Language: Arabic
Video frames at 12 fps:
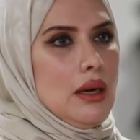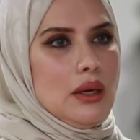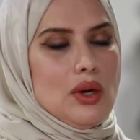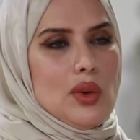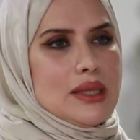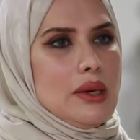اللي
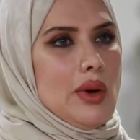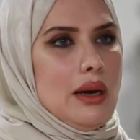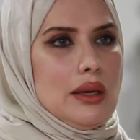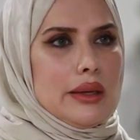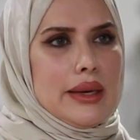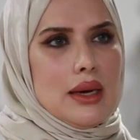هو سواء
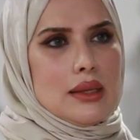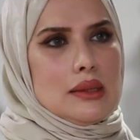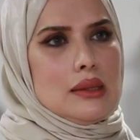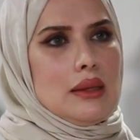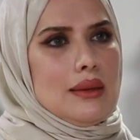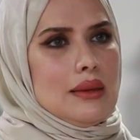
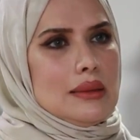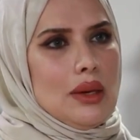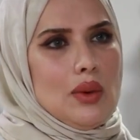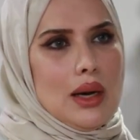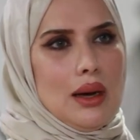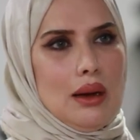الكانسر
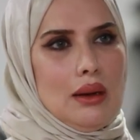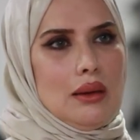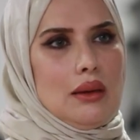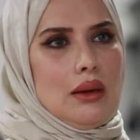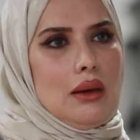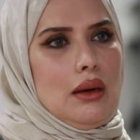سواء
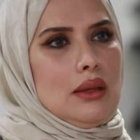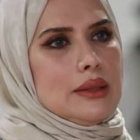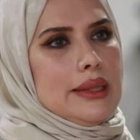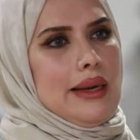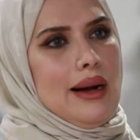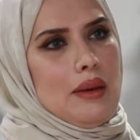
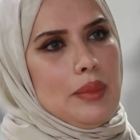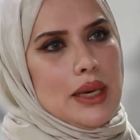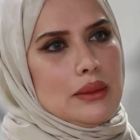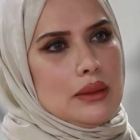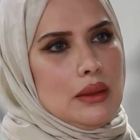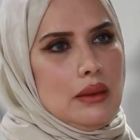
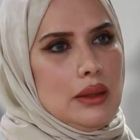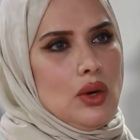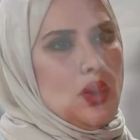الالتهابات اللي